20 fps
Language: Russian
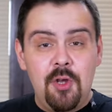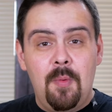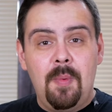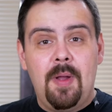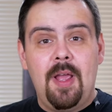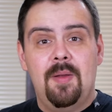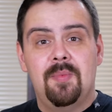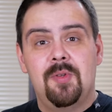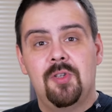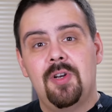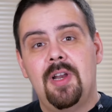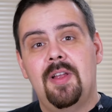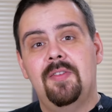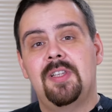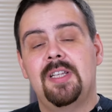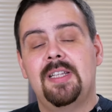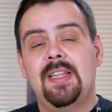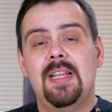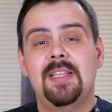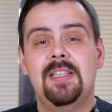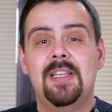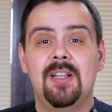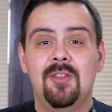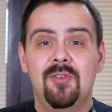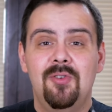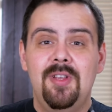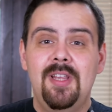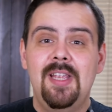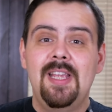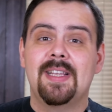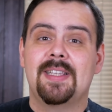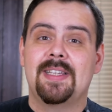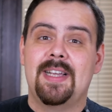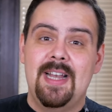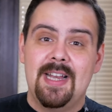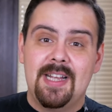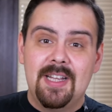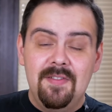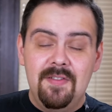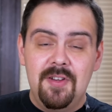съемкой обзора я всегда делаю
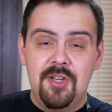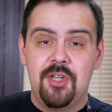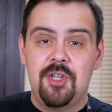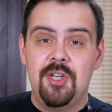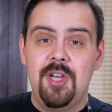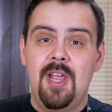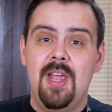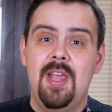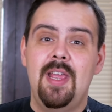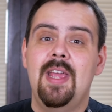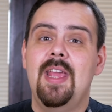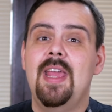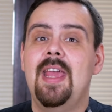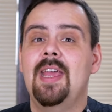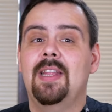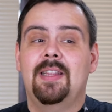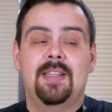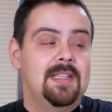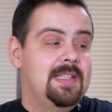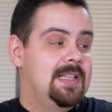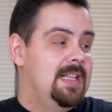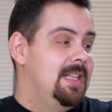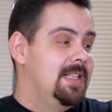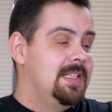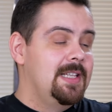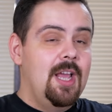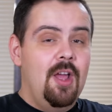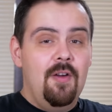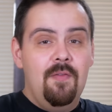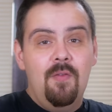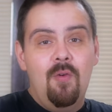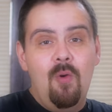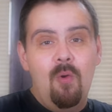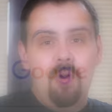несколько вещей. Это залезаю в